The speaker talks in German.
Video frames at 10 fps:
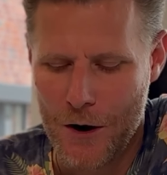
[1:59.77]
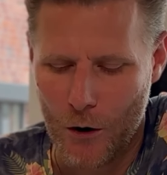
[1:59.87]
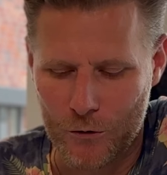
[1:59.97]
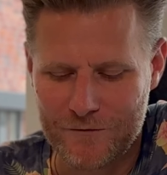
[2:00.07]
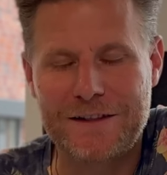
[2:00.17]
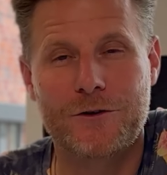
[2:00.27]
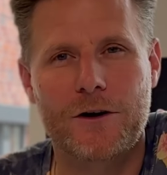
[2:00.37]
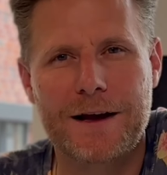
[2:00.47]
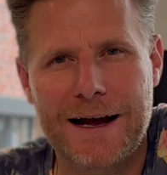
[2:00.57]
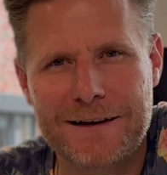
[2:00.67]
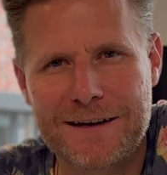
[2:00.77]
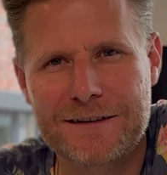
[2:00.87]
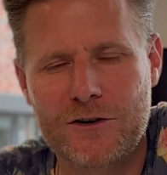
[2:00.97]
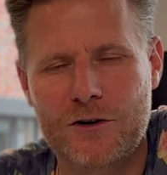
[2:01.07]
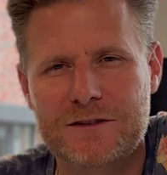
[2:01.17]
Und wenn du noch kein
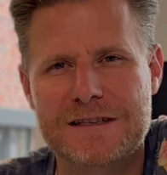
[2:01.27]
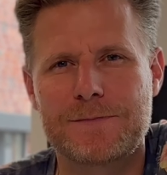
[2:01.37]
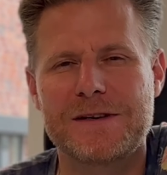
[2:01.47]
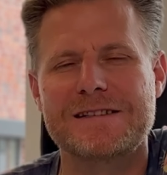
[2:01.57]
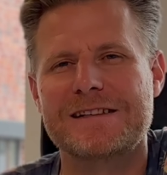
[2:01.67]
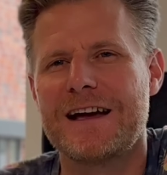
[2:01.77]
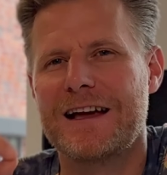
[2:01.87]
Kind Gottes bist,